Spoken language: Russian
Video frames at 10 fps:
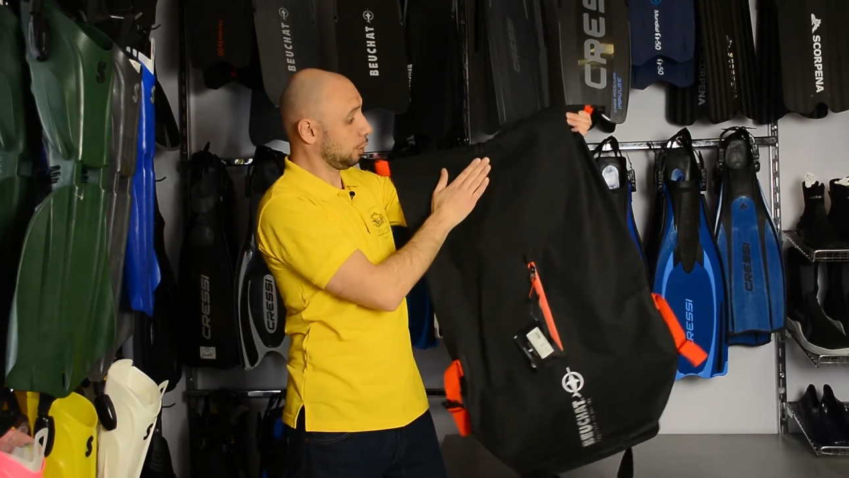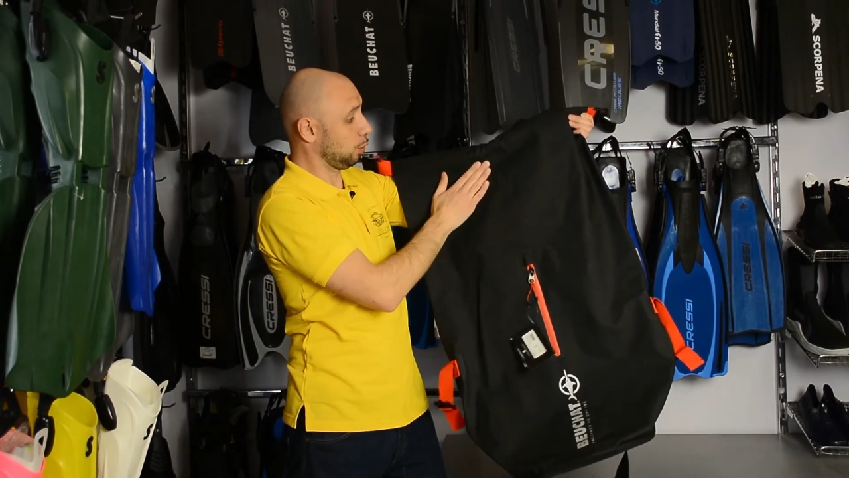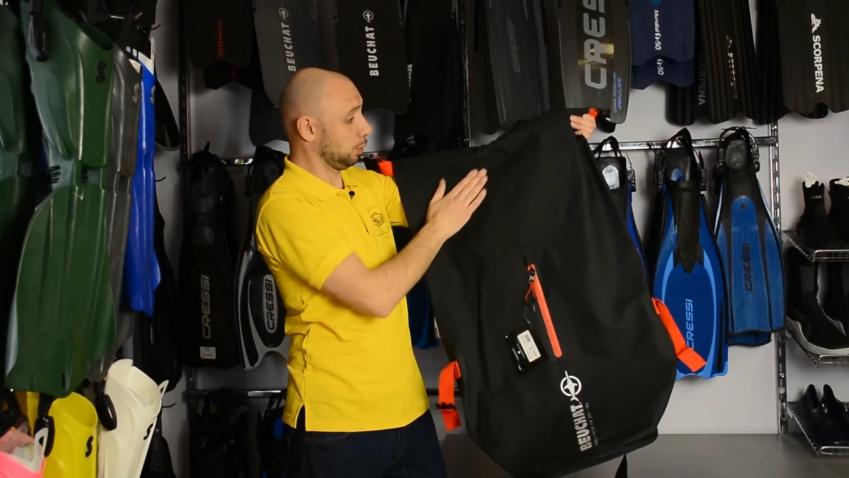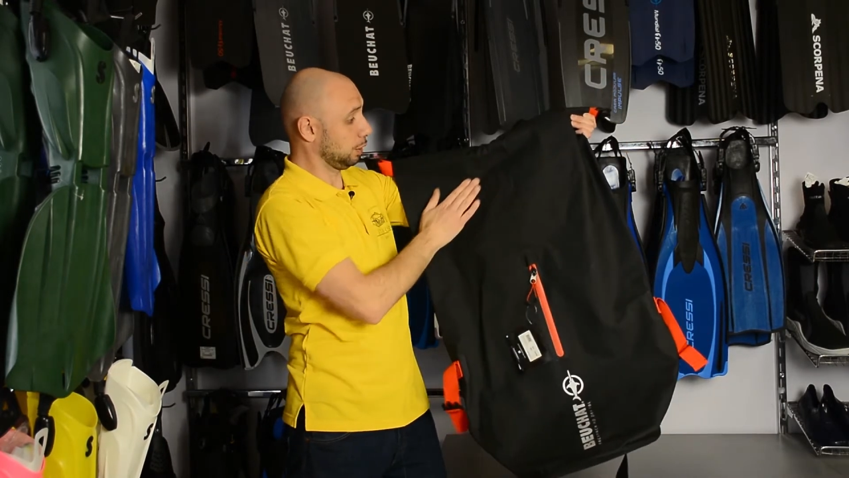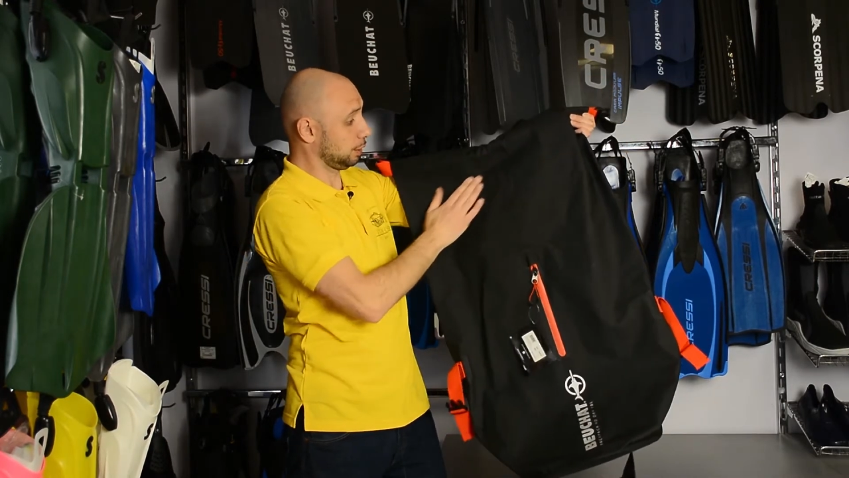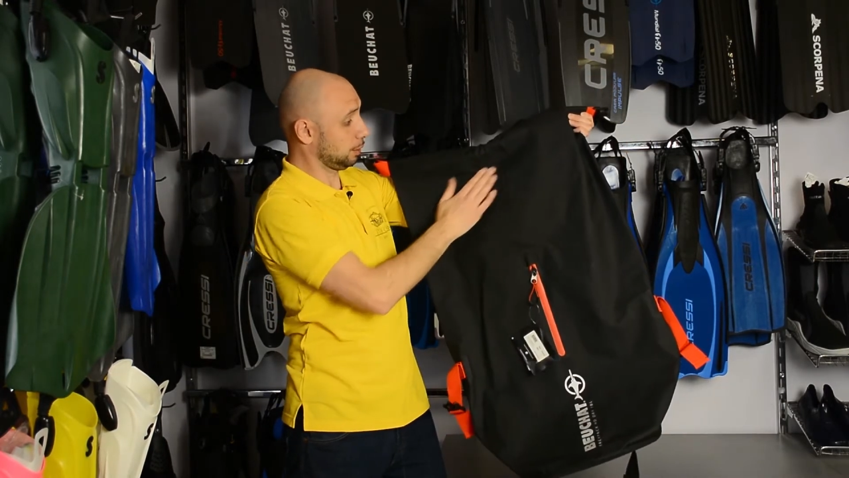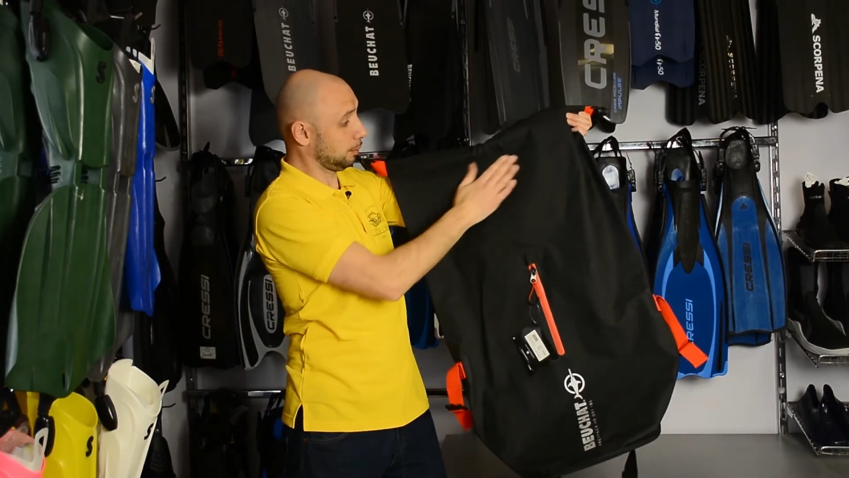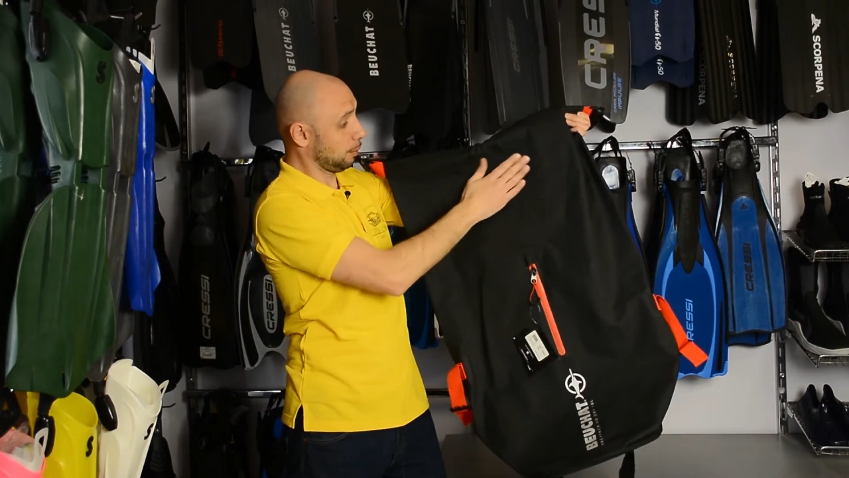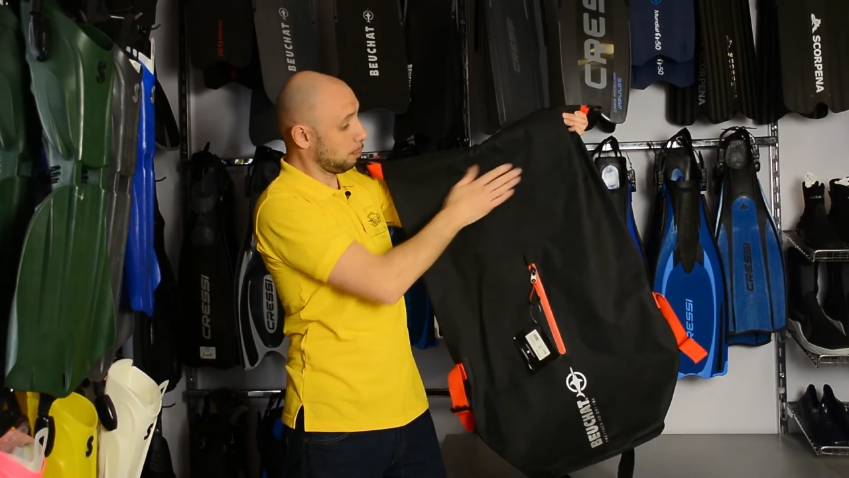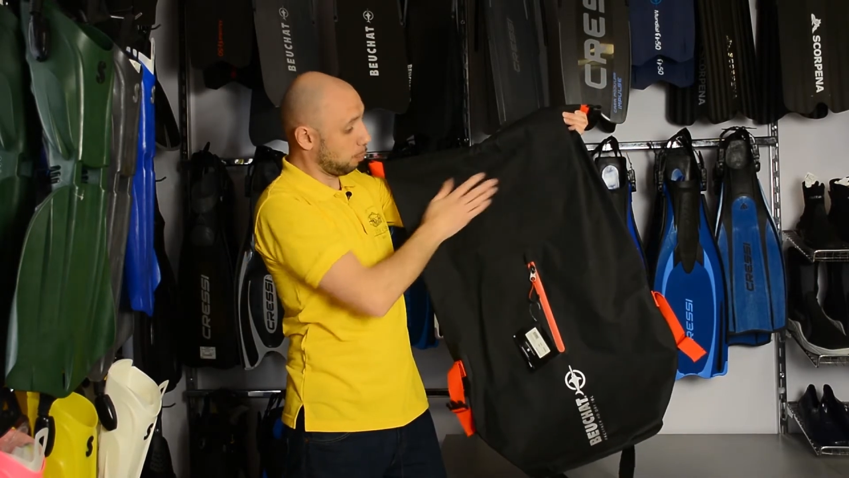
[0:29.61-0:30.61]
То есть
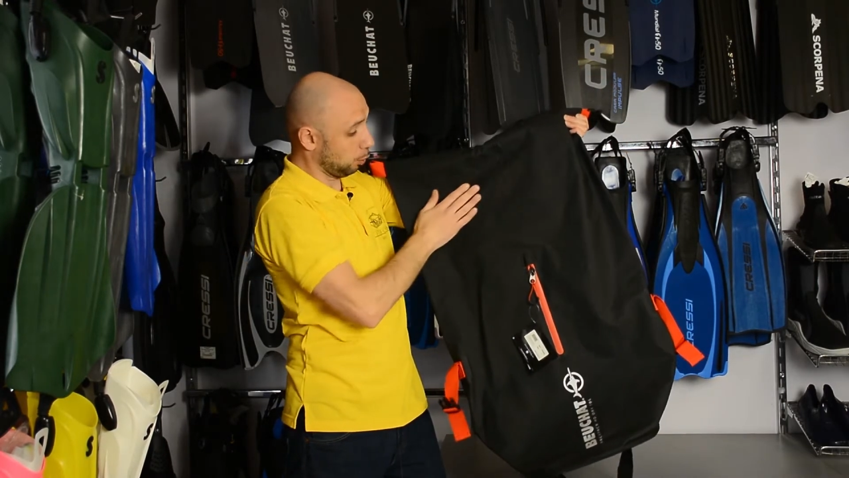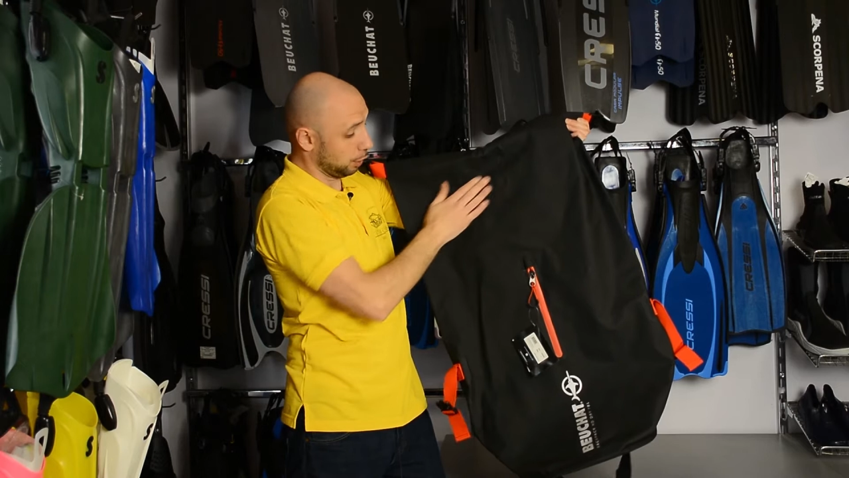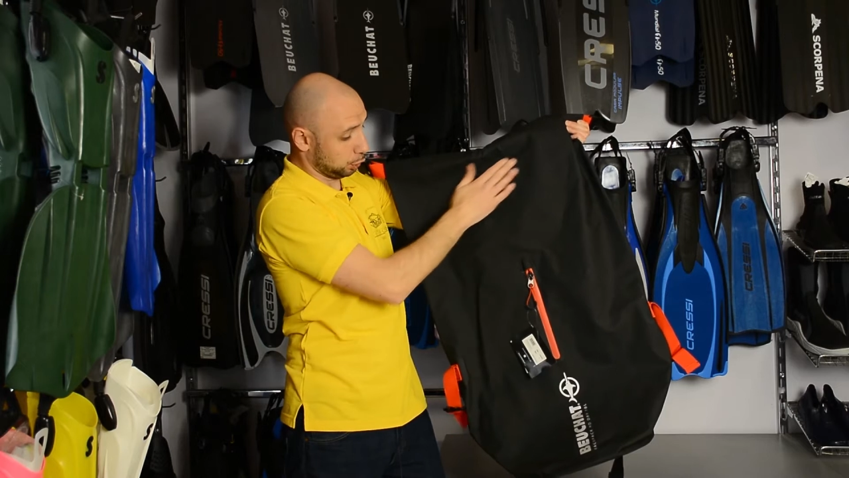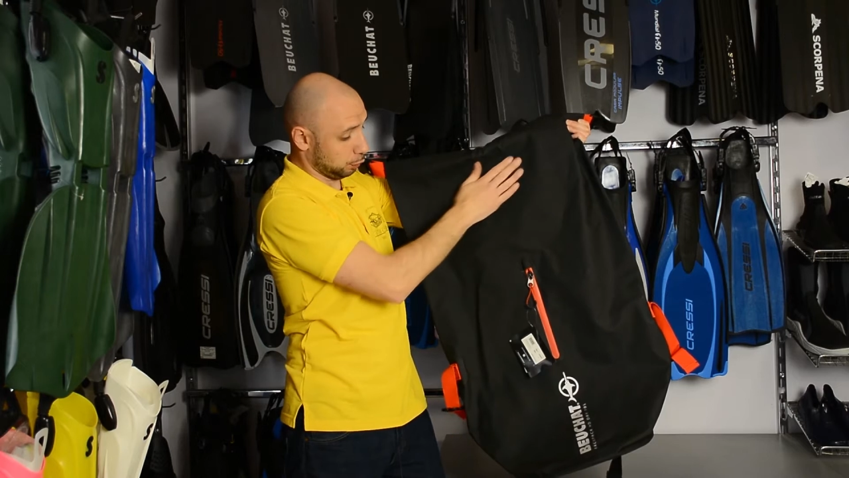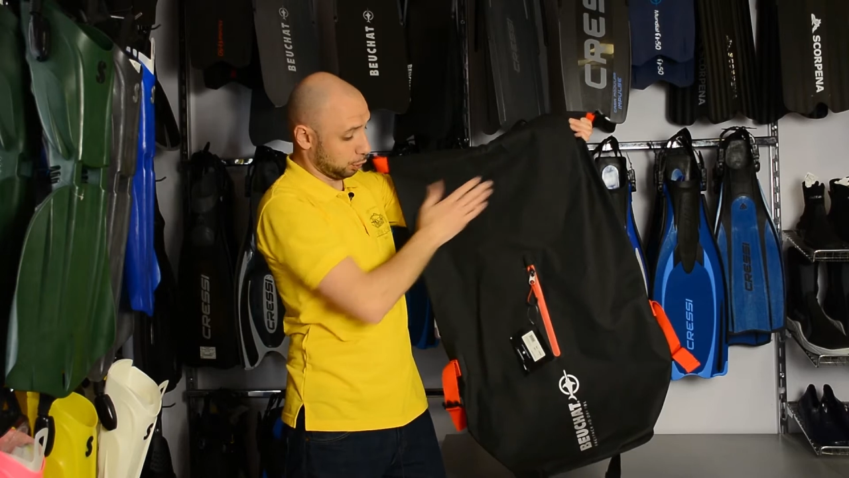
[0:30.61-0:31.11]
полностью